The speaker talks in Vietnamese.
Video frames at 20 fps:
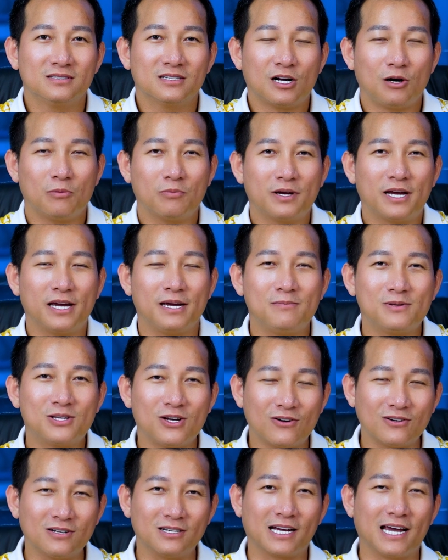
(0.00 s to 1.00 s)
không kiểm
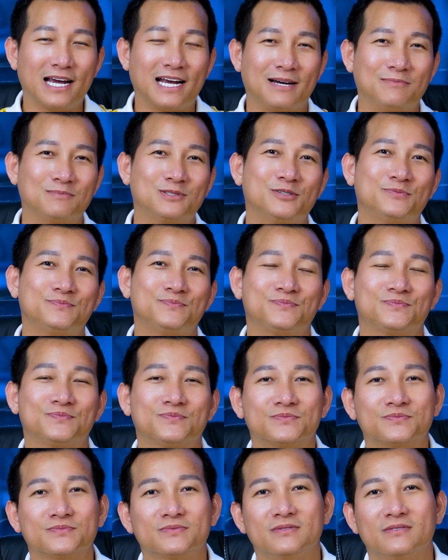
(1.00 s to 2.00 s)
soát được cái cảm xúc
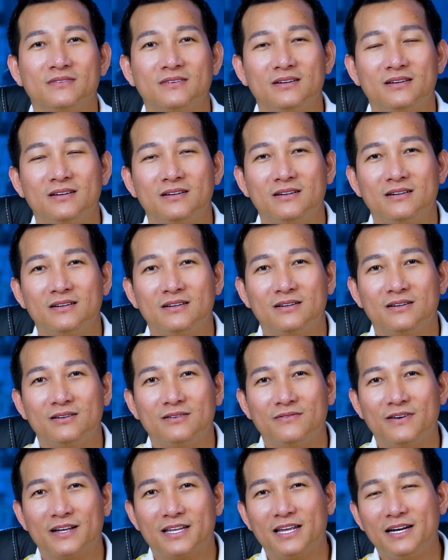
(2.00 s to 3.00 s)

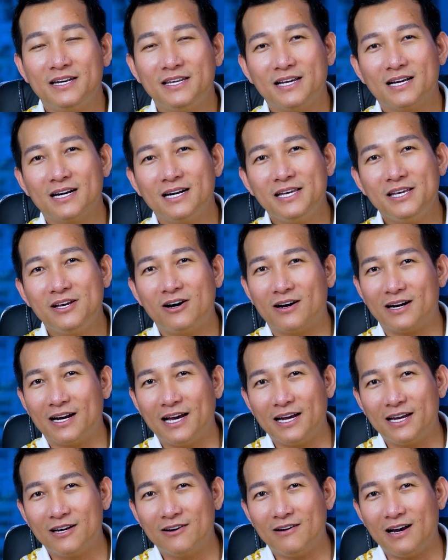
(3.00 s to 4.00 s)
và chính những lý do
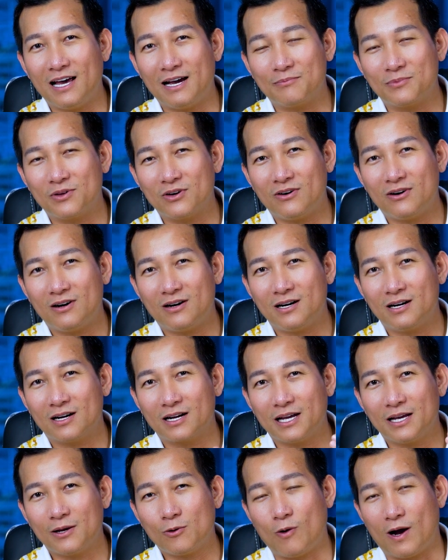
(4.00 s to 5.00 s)
này nó làm cho
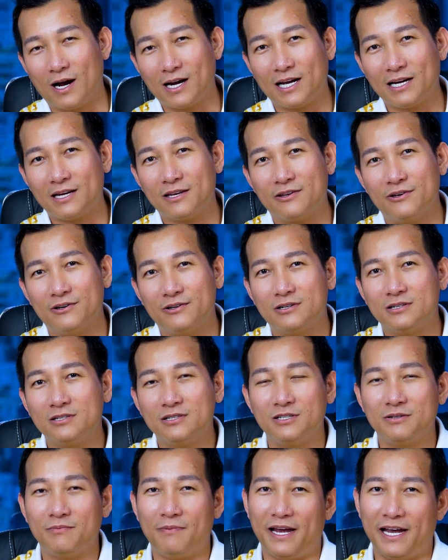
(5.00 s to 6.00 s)
cái khoảng cách giữa
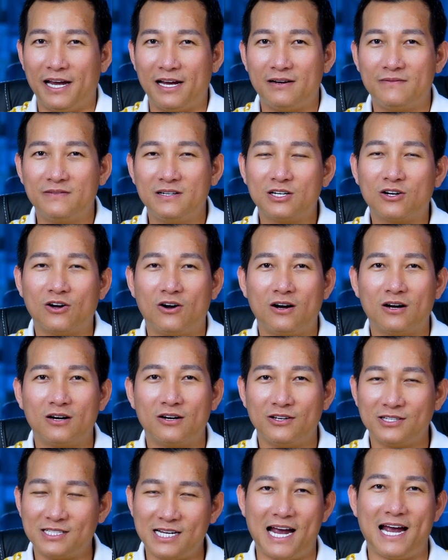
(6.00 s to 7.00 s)
người mẹ với
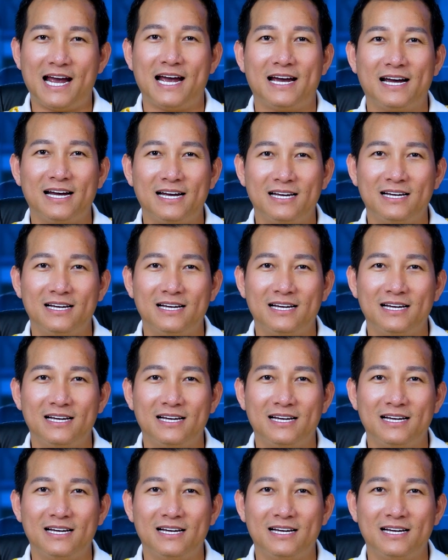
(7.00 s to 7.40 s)
con nó xa